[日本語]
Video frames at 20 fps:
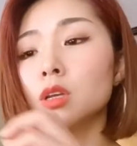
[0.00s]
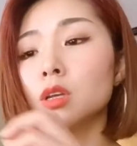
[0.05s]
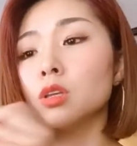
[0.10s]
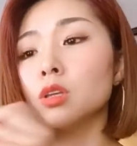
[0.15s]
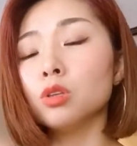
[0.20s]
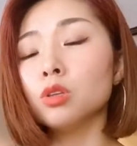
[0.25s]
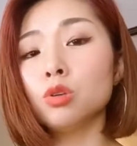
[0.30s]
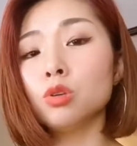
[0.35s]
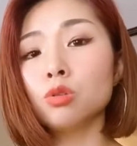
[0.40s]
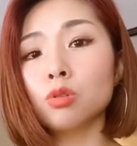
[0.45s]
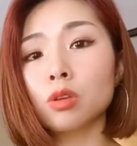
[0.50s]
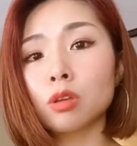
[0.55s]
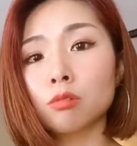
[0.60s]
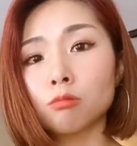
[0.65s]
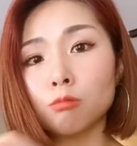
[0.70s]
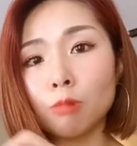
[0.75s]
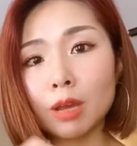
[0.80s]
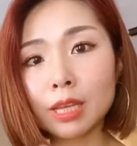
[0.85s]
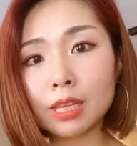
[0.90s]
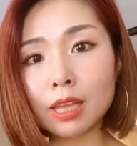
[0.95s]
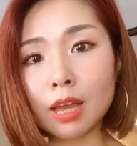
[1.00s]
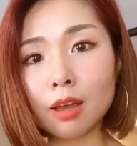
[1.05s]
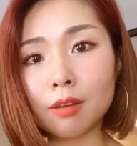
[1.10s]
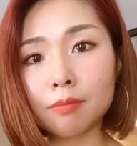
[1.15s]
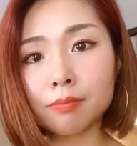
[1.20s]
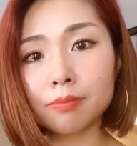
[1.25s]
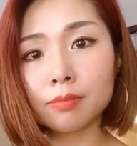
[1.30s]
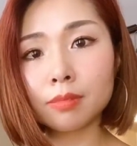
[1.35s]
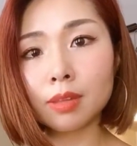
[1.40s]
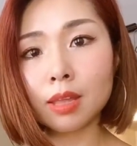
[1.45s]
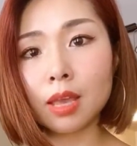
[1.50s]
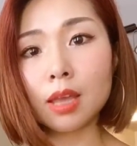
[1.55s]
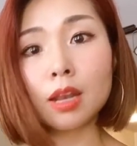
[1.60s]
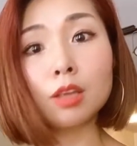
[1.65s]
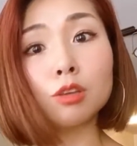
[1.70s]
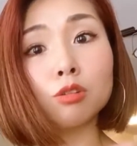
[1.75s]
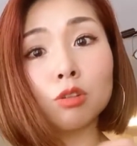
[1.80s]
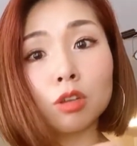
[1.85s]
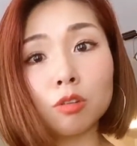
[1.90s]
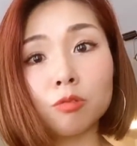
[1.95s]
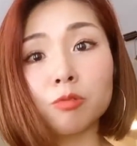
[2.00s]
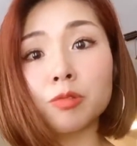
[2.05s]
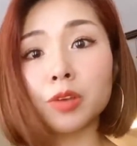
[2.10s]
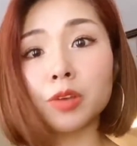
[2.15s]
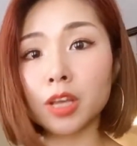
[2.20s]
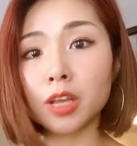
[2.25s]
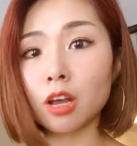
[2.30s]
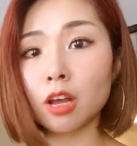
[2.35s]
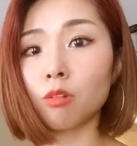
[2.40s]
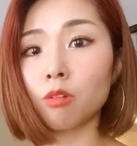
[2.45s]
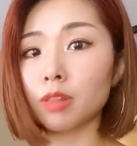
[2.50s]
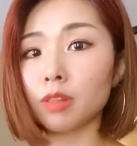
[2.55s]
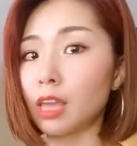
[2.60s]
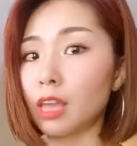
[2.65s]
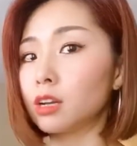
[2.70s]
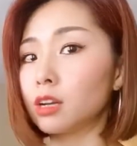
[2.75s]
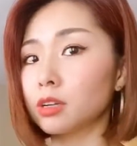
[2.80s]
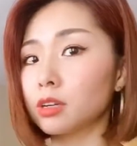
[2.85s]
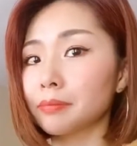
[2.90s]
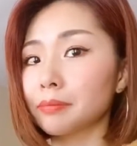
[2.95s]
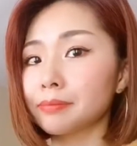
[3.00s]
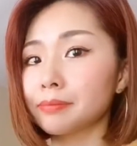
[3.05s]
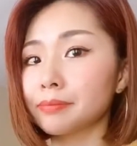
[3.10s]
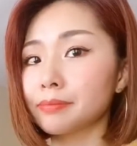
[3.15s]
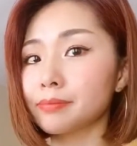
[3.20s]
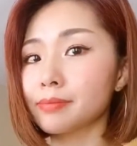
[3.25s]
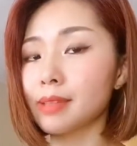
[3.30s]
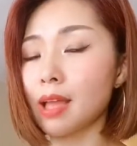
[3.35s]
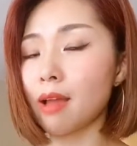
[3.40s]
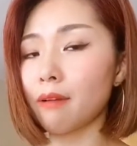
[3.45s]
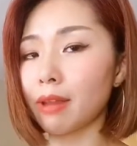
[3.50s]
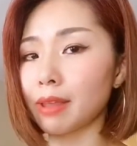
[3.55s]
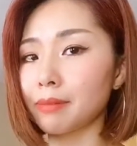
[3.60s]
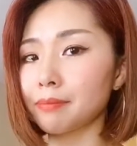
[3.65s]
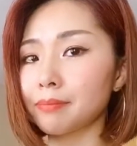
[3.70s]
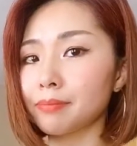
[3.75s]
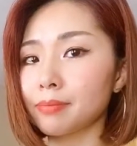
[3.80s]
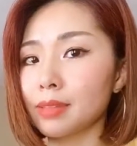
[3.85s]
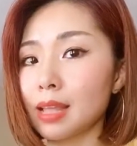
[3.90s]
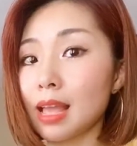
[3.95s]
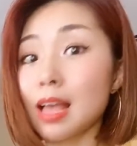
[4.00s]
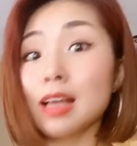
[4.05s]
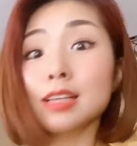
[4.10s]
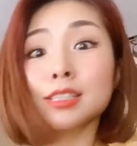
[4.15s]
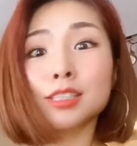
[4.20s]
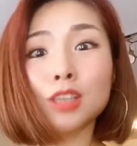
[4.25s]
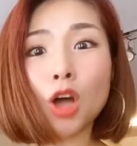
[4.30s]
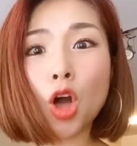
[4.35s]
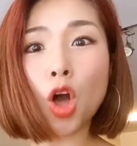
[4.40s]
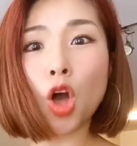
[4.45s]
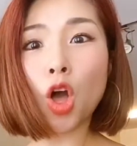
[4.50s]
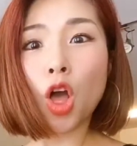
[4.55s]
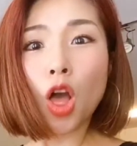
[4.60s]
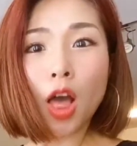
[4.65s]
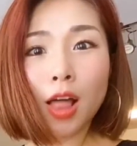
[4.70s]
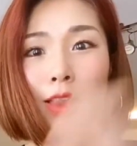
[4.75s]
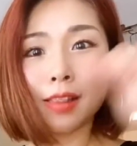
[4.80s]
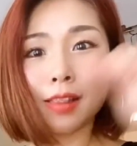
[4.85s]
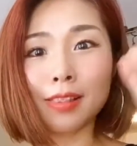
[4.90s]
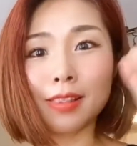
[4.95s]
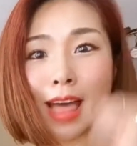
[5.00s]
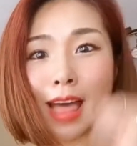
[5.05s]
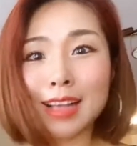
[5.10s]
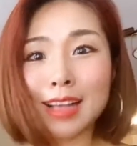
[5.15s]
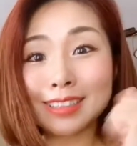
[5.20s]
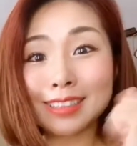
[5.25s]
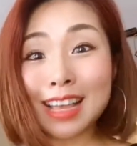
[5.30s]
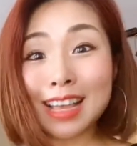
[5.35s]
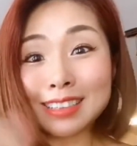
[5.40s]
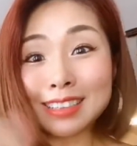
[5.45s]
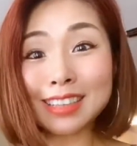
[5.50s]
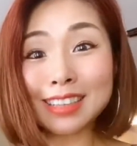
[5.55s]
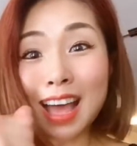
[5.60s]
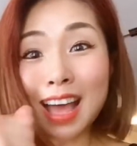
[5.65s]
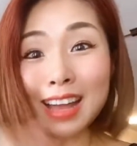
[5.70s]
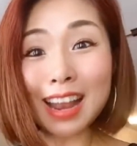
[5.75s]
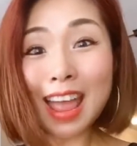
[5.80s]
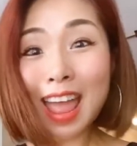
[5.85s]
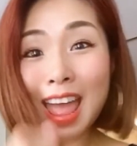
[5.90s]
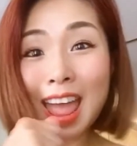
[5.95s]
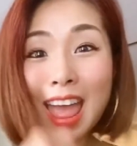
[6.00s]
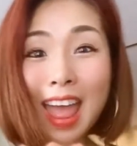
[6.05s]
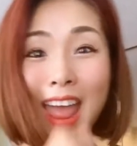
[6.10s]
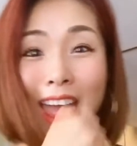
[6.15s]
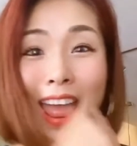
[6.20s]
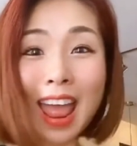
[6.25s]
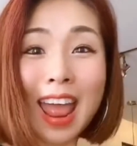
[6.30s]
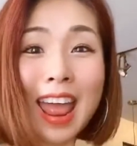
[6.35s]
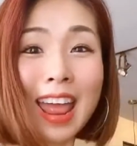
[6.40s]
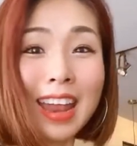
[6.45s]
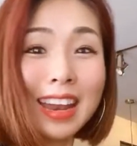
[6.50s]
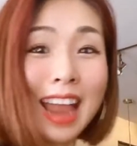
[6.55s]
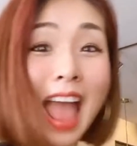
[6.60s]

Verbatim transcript: you can write down and you can figure it out later. All right, so let's get started.